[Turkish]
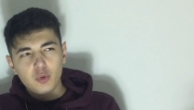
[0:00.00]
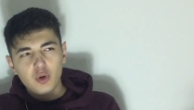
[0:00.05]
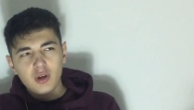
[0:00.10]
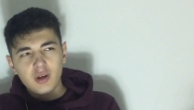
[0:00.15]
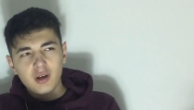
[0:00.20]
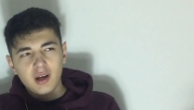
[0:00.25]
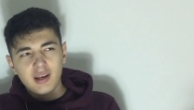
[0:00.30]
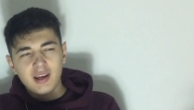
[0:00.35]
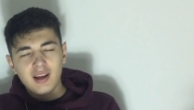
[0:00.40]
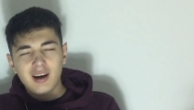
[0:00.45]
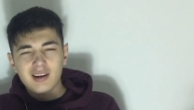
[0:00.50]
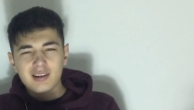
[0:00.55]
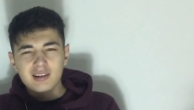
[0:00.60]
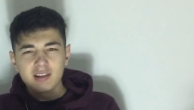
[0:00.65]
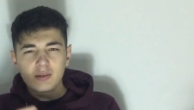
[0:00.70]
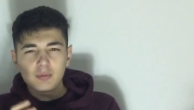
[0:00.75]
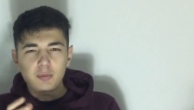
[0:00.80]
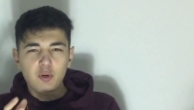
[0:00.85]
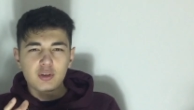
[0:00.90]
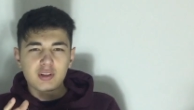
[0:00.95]
böyle hani
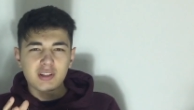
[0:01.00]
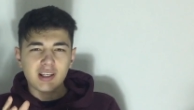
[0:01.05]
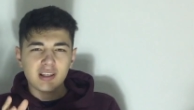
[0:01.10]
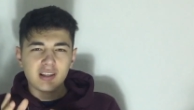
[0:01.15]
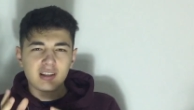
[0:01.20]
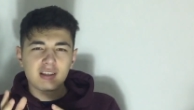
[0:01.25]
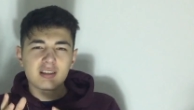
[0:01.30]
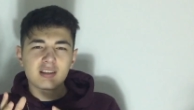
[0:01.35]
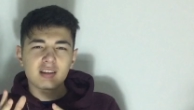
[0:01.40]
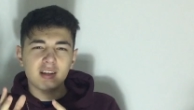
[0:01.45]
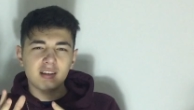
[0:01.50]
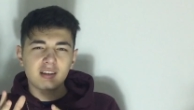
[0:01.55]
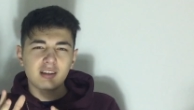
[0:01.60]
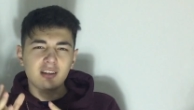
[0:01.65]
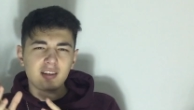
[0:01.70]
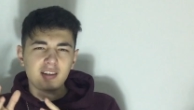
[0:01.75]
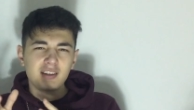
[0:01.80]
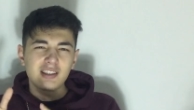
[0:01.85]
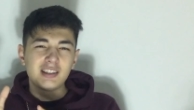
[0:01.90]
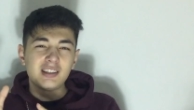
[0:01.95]
asıl böyle sanki
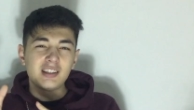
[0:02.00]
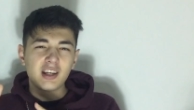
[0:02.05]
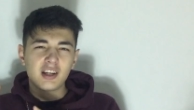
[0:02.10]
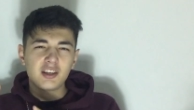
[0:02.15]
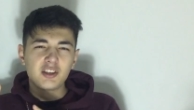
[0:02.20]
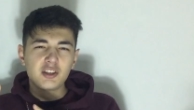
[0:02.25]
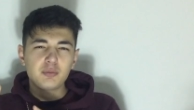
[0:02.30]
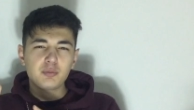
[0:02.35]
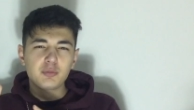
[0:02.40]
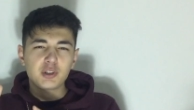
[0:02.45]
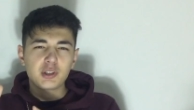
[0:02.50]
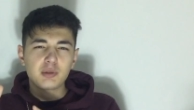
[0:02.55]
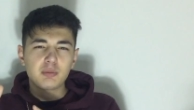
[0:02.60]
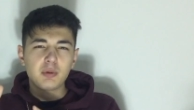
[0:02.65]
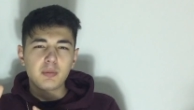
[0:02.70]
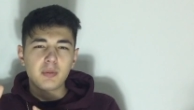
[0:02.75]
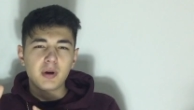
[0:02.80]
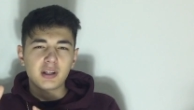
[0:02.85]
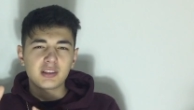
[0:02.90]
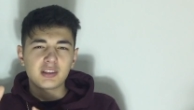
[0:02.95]
insanların ihtiyacıymış
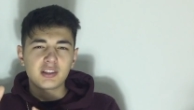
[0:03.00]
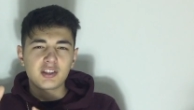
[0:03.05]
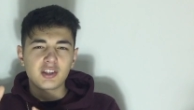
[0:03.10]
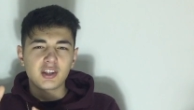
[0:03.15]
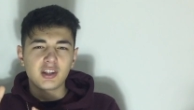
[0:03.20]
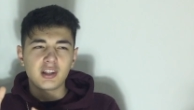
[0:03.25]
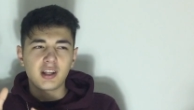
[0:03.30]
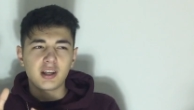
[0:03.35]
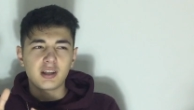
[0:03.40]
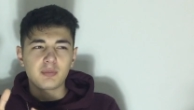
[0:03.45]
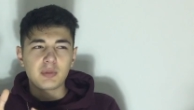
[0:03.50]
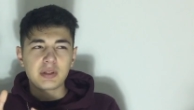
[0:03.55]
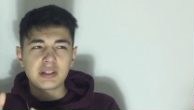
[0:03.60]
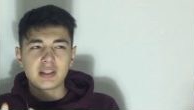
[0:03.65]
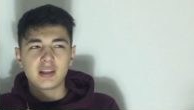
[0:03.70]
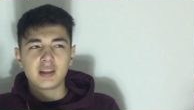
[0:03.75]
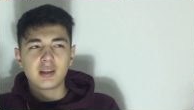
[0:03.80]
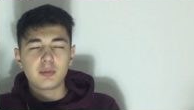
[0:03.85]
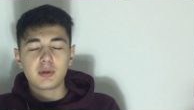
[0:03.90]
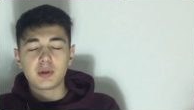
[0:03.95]
gibi baktığı şeyler
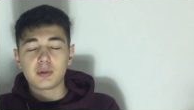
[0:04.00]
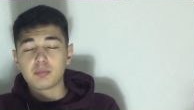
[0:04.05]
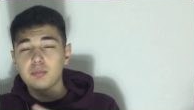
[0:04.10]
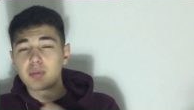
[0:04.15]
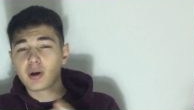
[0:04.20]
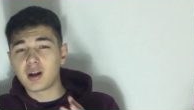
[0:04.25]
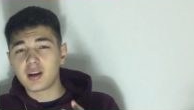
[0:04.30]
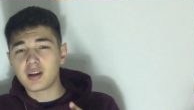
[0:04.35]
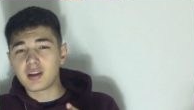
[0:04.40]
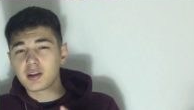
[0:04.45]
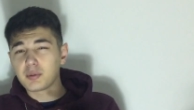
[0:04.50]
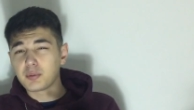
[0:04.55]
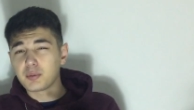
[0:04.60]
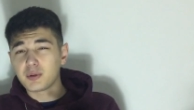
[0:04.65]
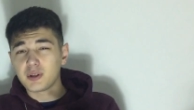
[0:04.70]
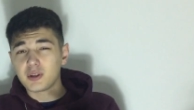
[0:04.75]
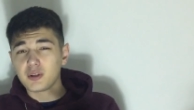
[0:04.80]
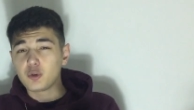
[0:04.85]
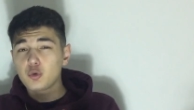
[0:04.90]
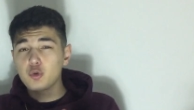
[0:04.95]
mesela ne bileyim para
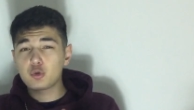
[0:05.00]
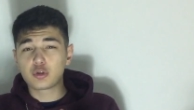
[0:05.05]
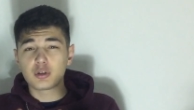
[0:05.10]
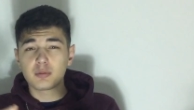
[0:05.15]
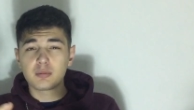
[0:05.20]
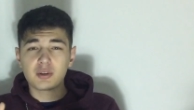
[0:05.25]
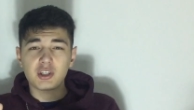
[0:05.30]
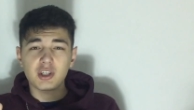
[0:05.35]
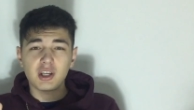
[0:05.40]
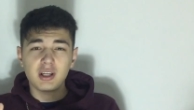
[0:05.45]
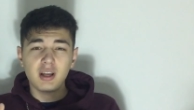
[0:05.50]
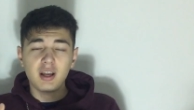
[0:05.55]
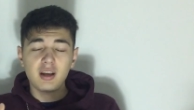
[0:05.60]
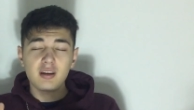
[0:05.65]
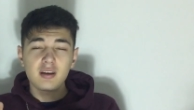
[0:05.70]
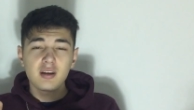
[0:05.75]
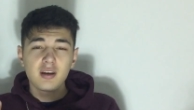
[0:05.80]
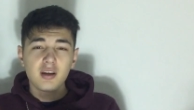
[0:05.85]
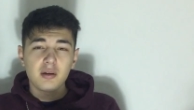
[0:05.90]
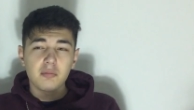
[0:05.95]
gibi, lüks gibi
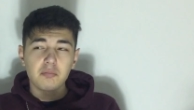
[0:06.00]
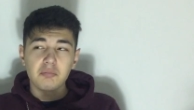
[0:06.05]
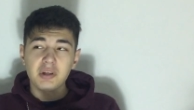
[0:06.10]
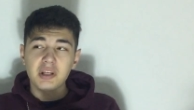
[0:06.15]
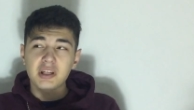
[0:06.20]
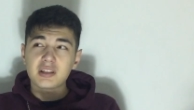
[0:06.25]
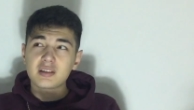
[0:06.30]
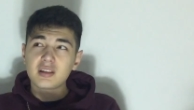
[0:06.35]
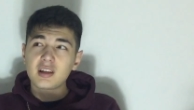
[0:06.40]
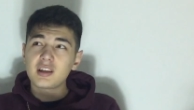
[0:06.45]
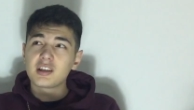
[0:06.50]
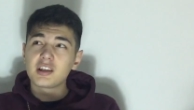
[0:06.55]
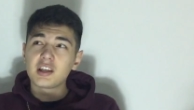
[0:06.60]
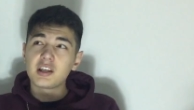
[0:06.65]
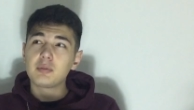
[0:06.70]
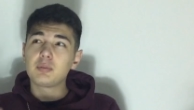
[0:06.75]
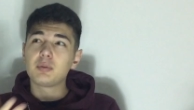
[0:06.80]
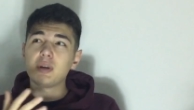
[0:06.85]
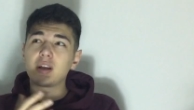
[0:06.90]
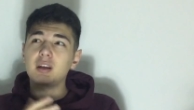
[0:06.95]
şeyler biraz daha
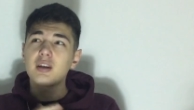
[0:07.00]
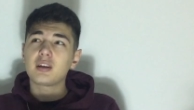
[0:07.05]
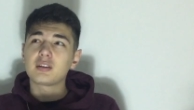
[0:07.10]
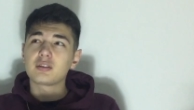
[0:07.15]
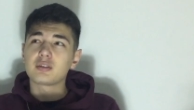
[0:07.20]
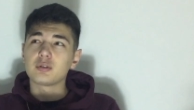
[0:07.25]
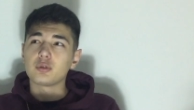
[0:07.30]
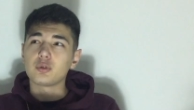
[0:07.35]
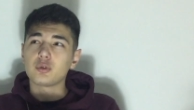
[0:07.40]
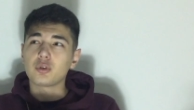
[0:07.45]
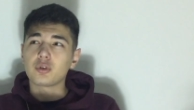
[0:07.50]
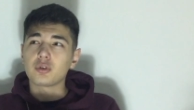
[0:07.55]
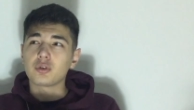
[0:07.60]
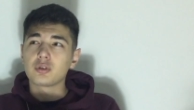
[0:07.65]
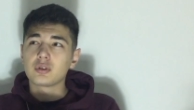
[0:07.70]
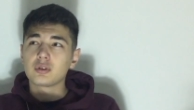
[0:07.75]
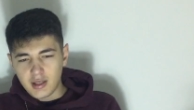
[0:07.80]
geri plana atılıyor